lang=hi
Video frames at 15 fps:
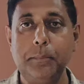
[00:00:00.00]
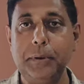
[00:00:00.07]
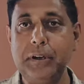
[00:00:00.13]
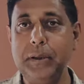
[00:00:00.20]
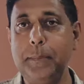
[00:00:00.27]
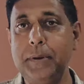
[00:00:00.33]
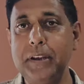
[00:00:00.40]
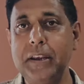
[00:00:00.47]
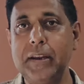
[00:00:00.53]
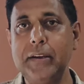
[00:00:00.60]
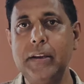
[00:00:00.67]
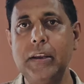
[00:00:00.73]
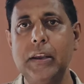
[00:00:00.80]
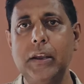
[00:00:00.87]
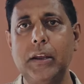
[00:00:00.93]
पीडीपी के
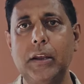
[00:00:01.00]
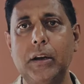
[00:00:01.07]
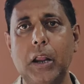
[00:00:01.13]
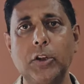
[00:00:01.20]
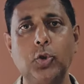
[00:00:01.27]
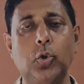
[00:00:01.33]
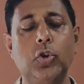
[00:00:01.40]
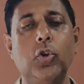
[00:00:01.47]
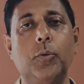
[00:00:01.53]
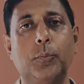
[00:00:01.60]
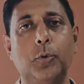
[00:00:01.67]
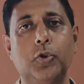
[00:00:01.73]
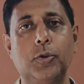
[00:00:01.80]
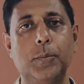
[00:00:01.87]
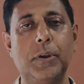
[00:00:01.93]
लिए राजौरी और
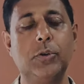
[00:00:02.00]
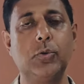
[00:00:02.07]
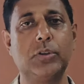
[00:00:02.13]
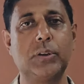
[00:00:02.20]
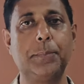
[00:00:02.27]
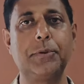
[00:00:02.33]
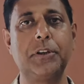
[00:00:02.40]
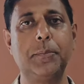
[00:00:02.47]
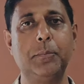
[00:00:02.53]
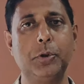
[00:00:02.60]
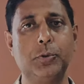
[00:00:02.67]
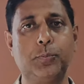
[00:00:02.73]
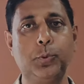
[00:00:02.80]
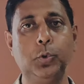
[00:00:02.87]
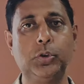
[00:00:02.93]
पुंछ में जो सबसे
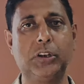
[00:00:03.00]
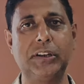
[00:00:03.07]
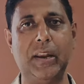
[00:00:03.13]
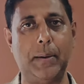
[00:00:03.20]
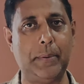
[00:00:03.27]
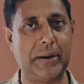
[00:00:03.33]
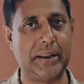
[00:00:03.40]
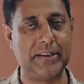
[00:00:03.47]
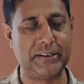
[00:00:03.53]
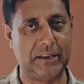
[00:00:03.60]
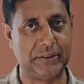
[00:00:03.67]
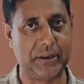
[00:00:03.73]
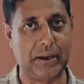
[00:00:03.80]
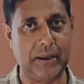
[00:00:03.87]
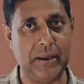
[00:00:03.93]
मजबूत किला माना
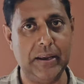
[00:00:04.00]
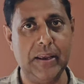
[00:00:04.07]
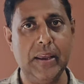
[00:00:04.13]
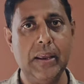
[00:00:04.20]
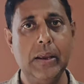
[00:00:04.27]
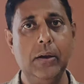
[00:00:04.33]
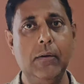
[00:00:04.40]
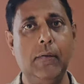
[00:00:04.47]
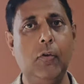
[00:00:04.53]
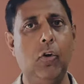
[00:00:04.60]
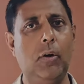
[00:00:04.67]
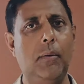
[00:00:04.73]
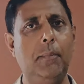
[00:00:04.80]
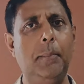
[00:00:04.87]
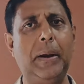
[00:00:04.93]
जाता है वो
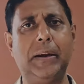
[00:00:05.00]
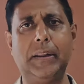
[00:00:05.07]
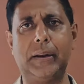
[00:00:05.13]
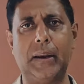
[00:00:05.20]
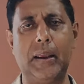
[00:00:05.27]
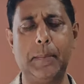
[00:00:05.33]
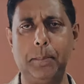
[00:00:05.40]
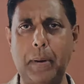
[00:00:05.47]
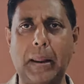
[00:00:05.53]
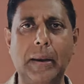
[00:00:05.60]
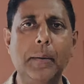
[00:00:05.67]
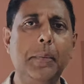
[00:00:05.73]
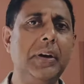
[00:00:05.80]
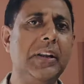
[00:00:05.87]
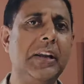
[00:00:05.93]
मेंडर है
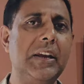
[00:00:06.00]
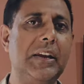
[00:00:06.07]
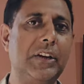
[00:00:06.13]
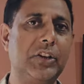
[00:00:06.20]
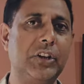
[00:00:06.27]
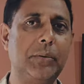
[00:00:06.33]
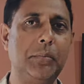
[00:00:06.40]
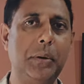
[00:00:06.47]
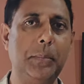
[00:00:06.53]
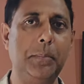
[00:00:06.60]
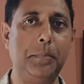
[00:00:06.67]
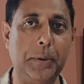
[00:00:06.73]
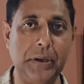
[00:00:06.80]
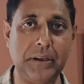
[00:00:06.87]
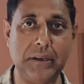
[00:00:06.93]
पार्लियामेंट के इलेक्शन में
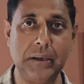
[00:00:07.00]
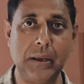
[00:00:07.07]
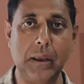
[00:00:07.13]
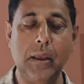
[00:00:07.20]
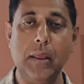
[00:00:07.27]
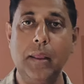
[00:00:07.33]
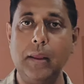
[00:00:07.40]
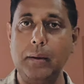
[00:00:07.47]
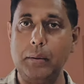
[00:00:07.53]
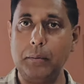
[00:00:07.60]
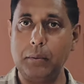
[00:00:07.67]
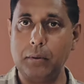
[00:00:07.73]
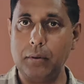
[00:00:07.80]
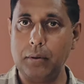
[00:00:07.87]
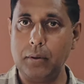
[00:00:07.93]
भी
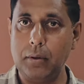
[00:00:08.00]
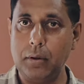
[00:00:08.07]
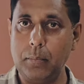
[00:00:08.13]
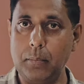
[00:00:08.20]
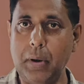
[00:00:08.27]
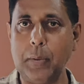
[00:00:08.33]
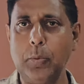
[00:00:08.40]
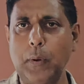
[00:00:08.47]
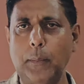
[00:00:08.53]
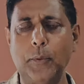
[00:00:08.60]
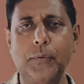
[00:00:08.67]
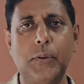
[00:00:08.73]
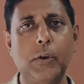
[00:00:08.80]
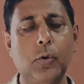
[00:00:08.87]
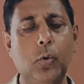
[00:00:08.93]
महबूबा
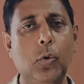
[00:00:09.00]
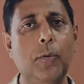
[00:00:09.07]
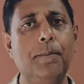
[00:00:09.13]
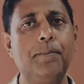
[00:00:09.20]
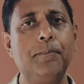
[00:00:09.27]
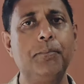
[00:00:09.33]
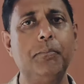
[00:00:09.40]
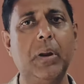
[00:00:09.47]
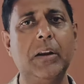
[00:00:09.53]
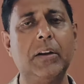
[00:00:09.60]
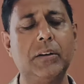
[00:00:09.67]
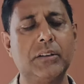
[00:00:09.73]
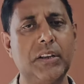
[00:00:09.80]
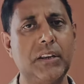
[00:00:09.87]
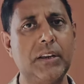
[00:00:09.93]
मुफ्ती को
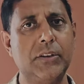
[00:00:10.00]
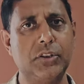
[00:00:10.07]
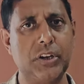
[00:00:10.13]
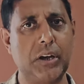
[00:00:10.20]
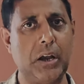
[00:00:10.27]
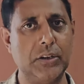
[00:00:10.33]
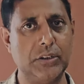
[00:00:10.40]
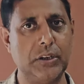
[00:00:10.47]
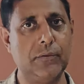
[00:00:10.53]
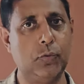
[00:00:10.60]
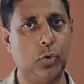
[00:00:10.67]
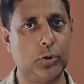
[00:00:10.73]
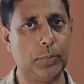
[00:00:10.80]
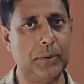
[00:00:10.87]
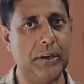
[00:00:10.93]
मेंडर से अच्छे खासे
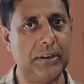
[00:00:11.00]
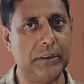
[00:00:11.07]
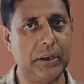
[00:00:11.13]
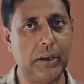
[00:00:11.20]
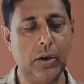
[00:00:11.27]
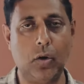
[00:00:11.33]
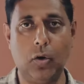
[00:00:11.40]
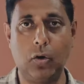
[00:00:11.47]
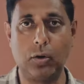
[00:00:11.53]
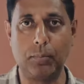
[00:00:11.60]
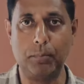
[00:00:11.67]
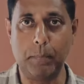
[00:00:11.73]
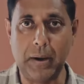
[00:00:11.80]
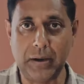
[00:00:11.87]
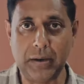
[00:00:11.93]
वोट मिले थे और
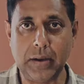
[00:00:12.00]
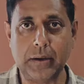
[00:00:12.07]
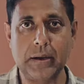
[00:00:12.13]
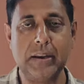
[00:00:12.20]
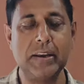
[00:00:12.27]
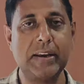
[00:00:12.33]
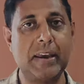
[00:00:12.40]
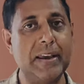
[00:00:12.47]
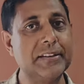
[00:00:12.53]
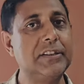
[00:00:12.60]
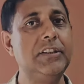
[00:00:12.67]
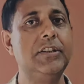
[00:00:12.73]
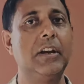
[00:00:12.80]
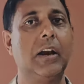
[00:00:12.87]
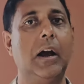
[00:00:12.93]
मेंडर एक
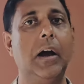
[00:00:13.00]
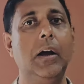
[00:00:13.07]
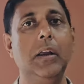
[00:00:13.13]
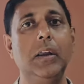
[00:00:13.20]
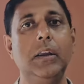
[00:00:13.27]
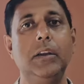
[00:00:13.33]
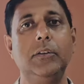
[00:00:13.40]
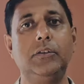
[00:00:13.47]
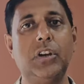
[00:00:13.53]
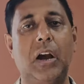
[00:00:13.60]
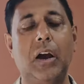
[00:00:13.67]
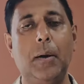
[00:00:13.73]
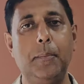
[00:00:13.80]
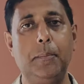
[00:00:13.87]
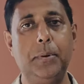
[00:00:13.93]
ऐसी जगह
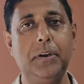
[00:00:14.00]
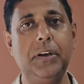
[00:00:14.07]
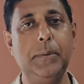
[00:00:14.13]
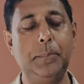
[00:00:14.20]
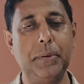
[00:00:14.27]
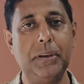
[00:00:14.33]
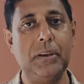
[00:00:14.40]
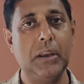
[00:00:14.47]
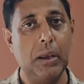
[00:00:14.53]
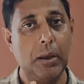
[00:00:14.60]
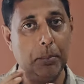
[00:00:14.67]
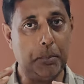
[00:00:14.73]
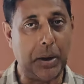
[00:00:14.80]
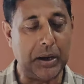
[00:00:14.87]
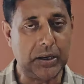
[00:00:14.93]
जहां पीडीपी
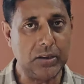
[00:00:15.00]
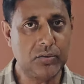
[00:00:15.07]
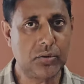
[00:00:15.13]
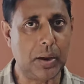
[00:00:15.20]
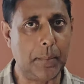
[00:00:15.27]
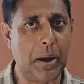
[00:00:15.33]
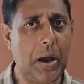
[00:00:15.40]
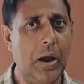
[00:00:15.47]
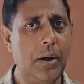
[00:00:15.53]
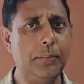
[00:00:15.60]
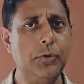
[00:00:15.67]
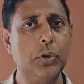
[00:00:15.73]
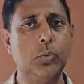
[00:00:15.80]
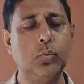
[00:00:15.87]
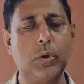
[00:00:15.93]
बाकी
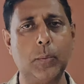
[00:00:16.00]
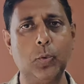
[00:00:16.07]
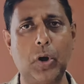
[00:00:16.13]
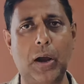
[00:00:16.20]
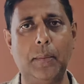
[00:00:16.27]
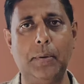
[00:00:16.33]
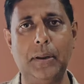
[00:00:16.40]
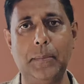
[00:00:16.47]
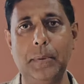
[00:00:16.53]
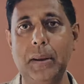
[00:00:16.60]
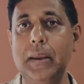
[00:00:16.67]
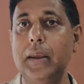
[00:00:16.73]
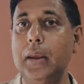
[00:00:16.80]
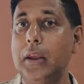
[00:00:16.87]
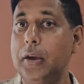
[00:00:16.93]
तमाम जगहों के मुकाबले
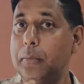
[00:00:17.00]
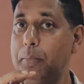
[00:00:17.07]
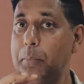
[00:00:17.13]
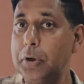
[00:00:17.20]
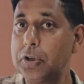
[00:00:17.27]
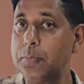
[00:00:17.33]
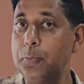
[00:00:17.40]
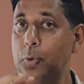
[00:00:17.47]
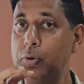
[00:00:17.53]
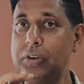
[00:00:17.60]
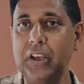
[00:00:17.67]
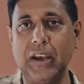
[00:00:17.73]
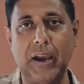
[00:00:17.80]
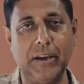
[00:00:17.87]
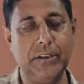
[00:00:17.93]
में मजबूत
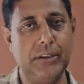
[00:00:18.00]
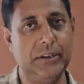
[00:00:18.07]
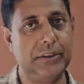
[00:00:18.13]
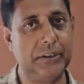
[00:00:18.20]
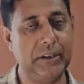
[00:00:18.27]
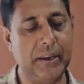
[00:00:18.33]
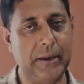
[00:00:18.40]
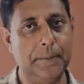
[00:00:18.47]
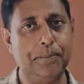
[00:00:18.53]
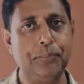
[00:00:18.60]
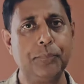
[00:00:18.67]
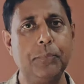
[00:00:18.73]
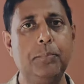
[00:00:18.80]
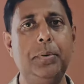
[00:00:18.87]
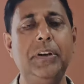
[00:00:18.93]
दिखाई देती है
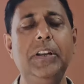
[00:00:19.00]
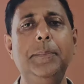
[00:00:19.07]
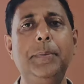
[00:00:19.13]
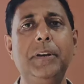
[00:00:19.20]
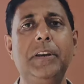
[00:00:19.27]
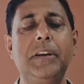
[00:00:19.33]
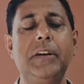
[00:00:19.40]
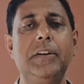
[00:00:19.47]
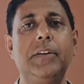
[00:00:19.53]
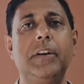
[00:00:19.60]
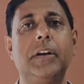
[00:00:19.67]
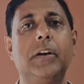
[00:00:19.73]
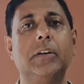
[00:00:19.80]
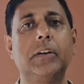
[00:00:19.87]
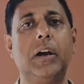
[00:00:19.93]
पीडीपी की
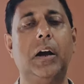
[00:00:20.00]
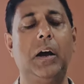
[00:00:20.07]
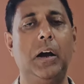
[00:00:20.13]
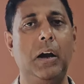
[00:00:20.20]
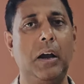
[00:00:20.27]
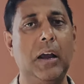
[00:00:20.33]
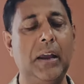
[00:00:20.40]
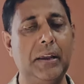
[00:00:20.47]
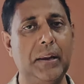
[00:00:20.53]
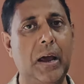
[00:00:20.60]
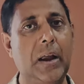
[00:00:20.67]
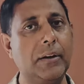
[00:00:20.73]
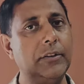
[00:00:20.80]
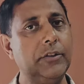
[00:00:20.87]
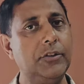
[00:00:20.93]
टिकट का
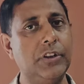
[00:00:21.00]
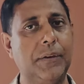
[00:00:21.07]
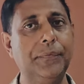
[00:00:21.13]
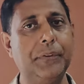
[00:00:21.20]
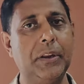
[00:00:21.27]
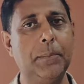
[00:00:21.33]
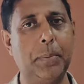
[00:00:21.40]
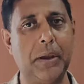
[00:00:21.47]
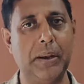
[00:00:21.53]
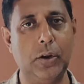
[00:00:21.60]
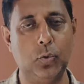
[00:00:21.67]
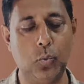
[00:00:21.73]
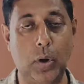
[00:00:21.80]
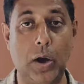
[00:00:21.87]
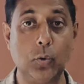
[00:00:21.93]
ऐलान चंद दिन पहले
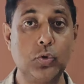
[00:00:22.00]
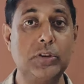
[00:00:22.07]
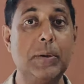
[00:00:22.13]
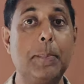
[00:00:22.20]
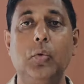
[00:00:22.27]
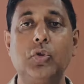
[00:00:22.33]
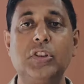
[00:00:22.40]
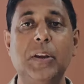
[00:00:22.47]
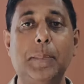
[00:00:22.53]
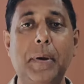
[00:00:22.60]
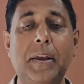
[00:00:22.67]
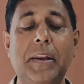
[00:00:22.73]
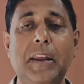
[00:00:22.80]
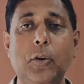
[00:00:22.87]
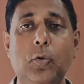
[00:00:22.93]
हुआ उससे उससे
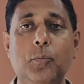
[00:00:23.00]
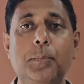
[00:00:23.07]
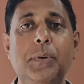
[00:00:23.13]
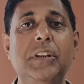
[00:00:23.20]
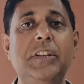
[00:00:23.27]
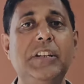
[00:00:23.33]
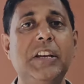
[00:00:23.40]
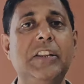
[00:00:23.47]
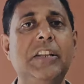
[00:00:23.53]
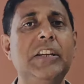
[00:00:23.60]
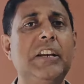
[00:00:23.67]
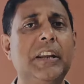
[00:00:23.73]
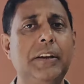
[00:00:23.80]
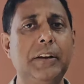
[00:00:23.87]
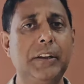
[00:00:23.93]
पहले उम्मीद ये
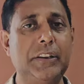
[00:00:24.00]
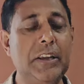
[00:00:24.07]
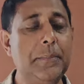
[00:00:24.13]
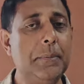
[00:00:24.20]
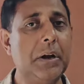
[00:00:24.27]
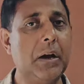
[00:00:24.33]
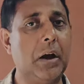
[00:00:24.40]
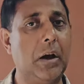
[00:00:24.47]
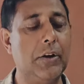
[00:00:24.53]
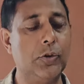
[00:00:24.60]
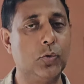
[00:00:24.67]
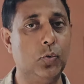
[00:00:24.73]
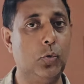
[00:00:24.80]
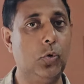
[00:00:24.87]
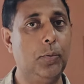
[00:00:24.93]
थी कि नदीम खान
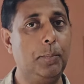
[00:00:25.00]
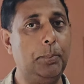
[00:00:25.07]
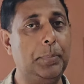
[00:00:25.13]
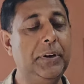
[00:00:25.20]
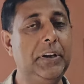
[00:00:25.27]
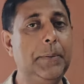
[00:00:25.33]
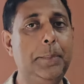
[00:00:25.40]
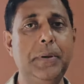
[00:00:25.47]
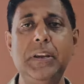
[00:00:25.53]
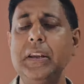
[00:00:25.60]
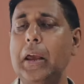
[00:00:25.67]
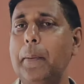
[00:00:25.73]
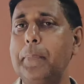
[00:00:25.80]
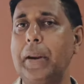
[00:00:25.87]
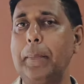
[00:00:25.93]
को
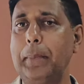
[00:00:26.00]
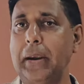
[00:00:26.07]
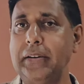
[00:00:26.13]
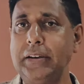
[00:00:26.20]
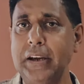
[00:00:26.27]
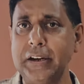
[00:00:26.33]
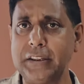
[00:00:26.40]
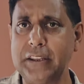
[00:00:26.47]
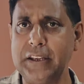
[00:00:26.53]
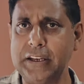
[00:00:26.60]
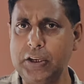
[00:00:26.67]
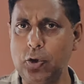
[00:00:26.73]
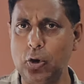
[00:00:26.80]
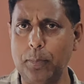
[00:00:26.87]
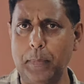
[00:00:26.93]
पीडीपी अपना मैंडेट
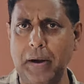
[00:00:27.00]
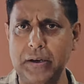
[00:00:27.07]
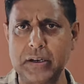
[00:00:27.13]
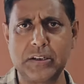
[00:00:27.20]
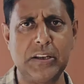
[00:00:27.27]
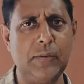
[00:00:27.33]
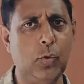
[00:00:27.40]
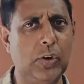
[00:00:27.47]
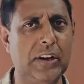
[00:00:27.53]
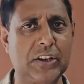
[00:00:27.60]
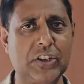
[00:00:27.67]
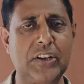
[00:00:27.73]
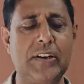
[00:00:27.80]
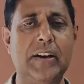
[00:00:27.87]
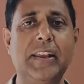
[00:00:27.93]
देगी और मैंडर से वो
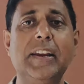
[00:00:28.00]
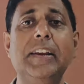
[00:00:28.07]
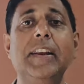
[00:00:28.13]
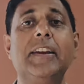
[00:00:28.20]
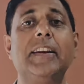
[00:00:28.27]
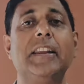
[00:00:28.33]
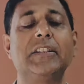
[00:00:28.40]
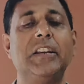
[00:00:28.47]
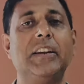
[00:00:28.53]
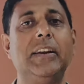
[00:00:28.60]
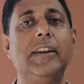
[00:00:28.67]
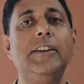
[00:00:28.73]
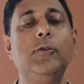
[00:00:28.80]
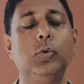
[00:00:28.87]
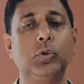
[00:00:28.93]
इलेक्शन लड़ेंगे लेकिन ऐसा
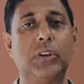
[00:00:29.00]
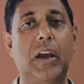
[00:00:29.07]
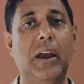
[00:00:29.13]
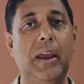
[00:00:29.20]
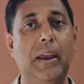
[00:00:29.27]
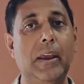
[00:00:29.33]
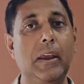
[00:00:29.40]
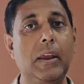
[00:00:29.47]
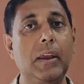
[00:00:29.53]
नहीं होता है